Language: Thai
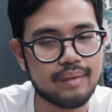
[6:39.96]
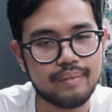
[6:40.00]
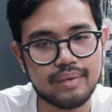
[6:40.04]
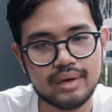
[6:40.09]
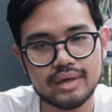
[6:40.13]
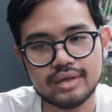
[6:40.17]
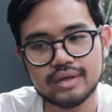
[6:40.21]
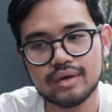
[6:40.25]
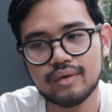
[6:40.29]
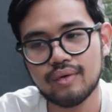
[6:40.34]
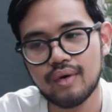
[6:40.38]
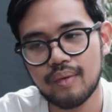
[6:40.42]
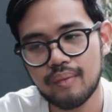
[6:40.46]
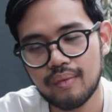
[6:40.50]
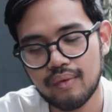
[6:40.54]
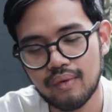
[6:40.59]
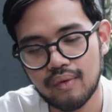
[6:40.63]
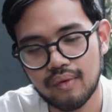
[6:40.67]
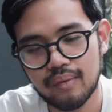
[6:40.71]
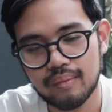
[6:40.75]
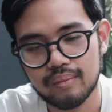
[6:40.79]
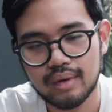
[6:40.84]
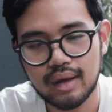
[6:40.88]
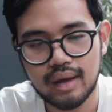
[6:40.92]
ครับเพื่อจะควบ
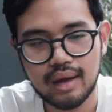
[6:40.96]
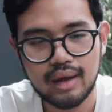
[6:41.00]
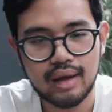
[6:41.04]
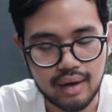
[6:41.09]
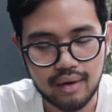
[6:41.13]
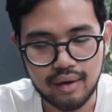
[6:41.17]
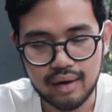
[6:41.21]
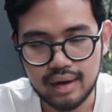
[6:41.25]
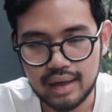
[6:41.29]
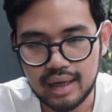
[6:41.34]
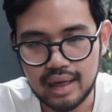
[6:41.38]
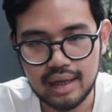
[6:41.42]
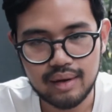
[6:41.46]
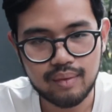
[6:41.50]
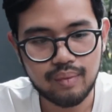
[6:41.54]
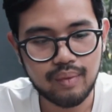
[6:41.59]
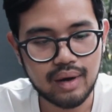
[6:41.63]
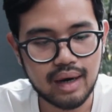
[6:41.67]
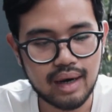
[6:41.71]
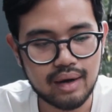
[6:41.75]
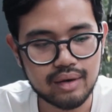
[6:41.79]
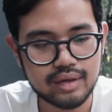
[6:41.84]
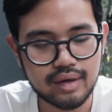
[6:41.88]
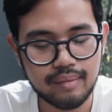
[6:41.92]
คุม เราก็คิด
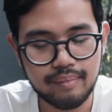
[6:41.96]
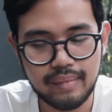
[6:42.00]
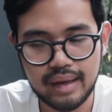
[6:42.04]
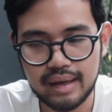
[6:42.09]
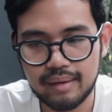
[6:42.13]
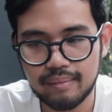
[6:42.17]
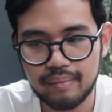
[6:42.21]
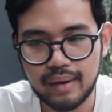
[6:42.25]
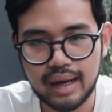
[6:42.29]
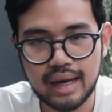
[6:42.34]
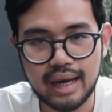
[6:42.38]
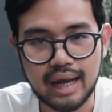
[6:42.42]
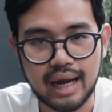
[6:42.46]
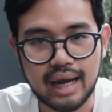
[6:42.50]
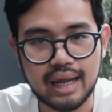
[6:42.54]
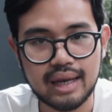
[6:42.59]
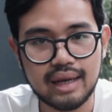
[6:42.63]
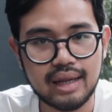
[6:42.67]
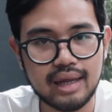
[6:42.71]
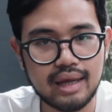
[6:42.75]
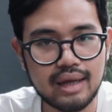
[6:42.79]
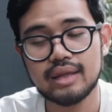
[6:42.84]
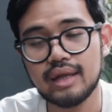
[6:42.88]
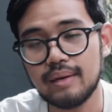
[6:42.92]
ว่าเราจะบินไปไหน
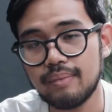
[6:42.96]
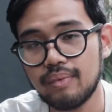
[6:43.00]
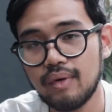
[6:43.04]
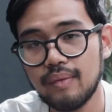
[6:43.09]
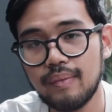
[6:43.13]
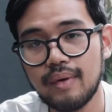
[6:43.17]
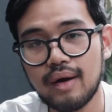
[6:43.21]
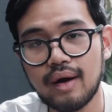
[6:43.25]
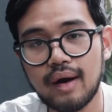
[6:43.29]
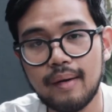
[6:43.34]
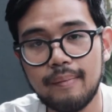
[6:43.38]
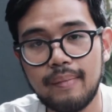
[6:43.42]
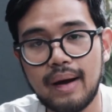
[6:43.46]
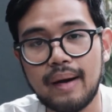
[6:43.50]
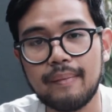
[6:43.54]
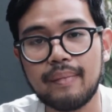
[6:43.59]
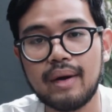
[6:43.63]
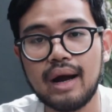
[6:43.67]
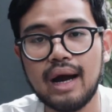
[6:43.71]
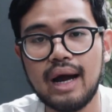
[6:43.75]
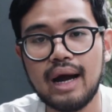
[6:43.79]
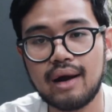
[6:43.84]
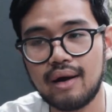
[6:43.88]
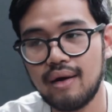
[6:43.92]
ดีเสร็จปุ๊บเราก็ปรับ
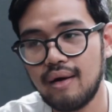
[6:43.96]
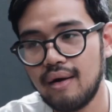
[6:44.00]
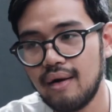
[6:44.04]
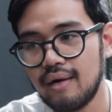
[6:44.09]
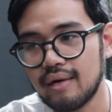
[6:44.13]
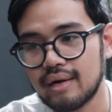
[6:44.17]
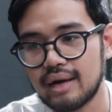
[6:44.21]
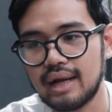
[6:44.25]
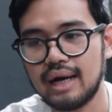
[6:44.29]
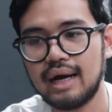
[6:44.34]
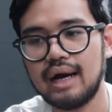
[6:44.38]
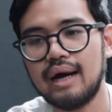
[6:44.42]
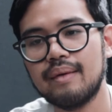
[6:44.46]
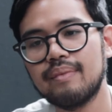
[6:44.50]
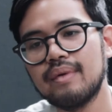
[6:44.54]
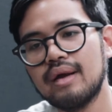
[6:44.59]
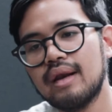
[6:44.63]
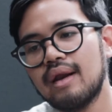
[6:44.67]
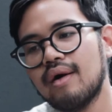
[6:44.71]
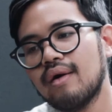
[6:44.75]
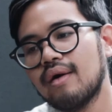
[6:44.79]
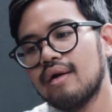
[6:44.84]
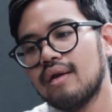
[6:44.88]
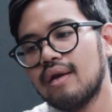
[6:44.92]
ภาากล้องนะครับแล้
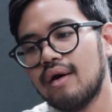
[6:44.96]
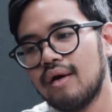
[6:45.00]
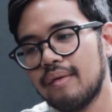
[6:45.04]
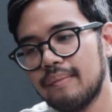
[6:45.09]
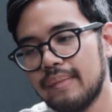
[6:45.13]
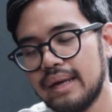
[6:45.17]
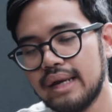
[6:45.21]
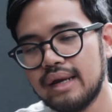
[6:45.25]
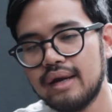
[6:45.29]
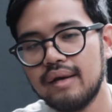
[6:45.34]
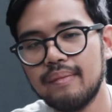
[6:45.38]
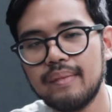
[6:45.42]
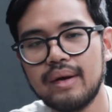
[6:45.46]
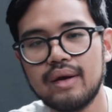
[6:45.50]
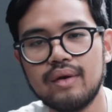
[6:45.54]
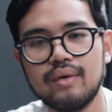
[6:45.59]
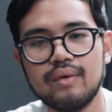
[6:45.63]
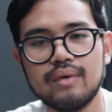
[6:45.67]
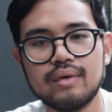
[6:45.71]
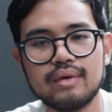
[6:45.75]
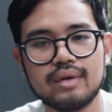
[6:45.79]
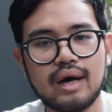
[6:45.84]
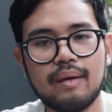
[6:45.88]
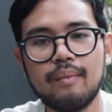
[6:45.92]
วเราก็ลองบินขึ้นไป
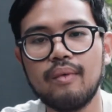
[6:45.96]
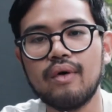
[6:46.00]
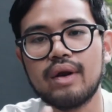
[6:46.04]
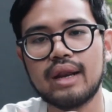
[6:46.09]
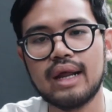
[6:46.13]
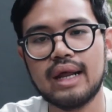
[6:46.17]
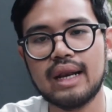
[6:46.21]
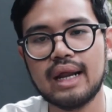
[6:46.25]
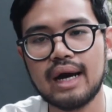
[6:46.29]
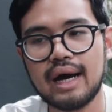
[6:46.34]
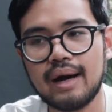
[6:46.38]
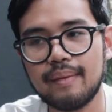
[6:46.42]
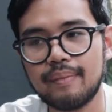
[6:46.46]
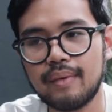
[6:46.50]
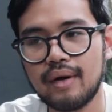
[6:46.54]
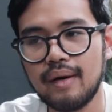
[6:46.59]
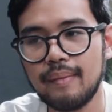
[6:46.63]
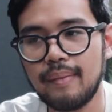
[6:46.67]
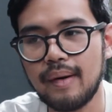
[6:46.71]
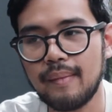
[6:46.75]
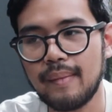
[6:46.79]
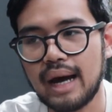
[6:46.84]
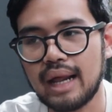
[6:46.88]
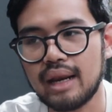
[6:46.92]
ดูทั้งหมดนั้นนะครับ ก็
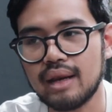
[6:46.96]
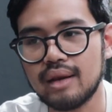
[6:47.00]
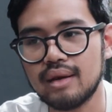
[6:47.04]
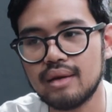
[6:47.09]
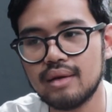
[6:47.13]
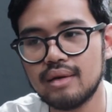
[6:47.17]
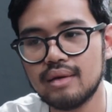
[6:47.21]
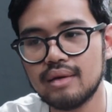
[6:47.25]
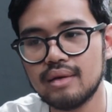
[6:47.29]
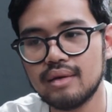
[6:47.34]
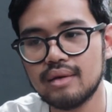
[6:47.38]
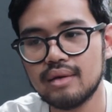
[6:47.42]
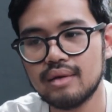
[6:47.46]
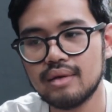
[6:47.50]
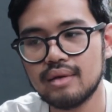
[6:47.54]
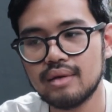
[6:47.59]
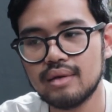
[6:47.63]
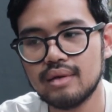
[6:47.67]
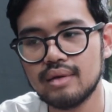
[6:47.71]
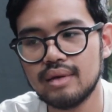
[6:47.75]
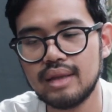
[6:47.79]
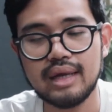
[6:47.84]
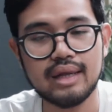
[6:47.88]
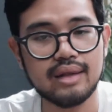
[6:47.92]
ประมาณ
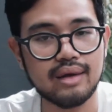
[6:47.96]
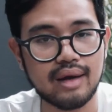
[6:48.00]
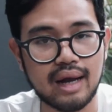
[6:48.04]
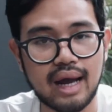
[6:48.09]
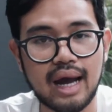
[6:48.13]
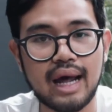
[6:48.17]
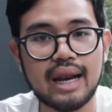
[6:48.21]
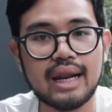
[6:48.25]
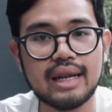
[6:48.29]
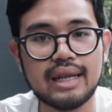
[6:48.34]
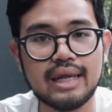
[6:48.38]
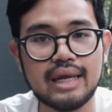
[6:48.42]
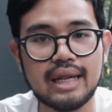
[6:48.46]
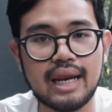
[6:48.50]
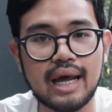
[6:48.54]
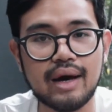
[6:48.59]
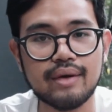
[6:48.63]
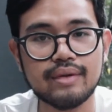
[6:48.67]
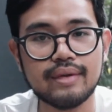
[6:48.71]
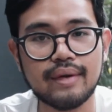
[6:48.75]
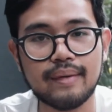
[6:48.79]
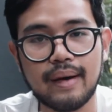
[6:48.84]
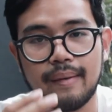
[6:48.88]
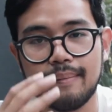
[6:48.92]
4-5นาทีแล้
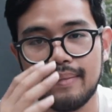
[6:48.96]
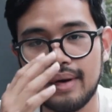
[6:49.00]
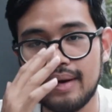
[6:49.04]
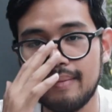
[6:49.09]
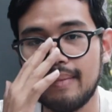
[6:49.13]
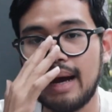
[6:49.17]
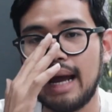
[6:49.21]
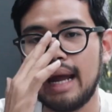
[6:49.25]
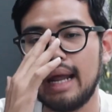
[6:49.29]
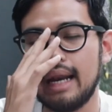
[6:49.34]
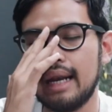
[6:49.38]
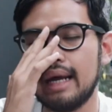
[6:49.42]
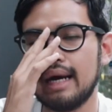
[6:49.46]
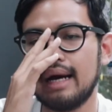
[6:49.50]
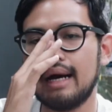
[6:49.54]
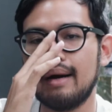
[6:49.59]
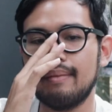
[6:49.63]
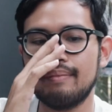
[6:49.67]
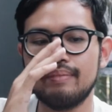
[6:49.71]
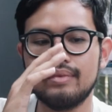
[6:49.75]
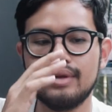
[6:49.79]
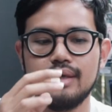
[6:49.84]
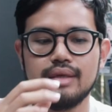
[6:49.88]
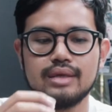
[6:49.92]
วสำหรับมือใหม่นะค
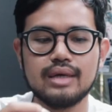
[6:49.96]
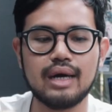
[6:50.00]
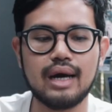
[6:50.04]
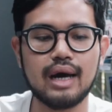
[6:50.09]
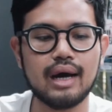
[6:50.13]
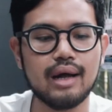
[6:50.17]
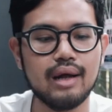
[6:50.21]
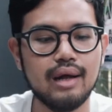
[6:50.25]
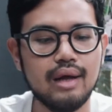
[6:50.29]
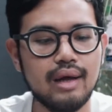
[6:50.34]
รับที่จะ